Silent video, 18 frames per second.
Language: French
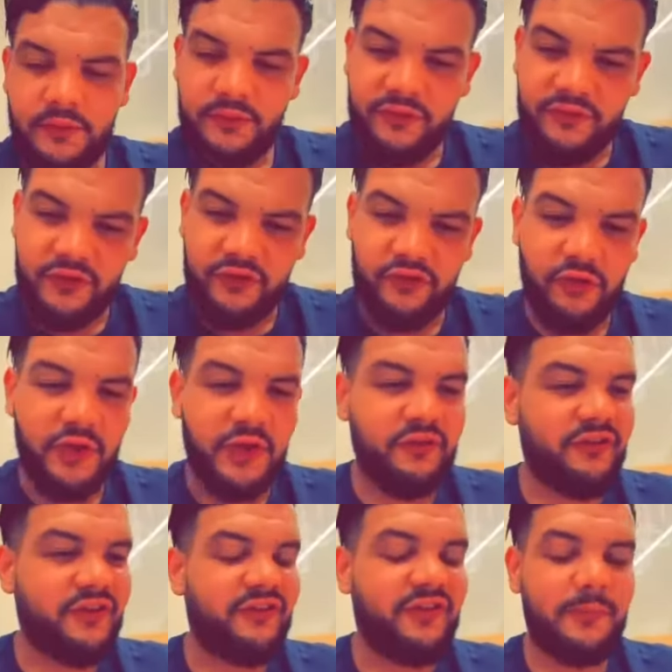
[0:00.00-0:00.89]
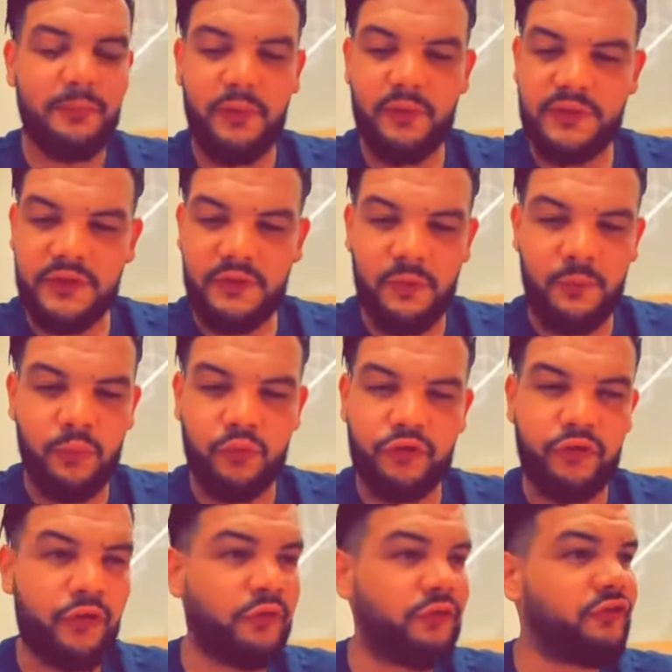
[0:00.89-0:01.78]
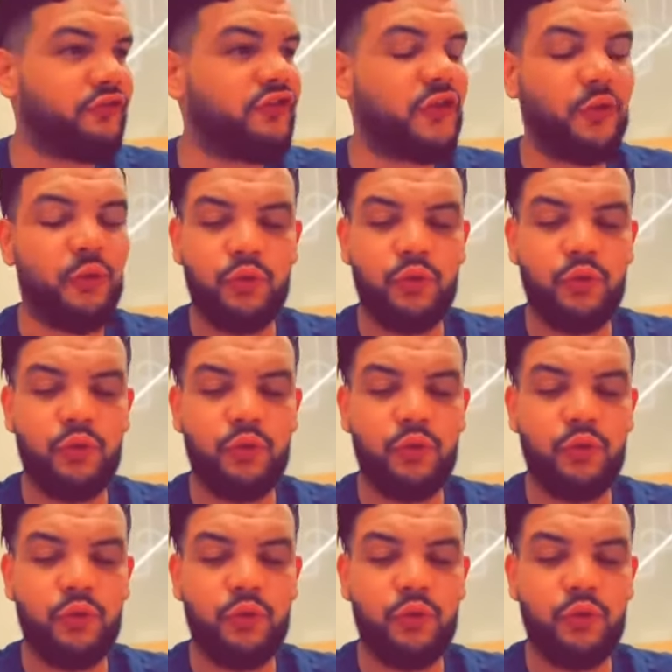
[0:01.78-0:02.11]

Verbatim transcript: Ces gens-là, je les ai portés dans mon cœur. J'ai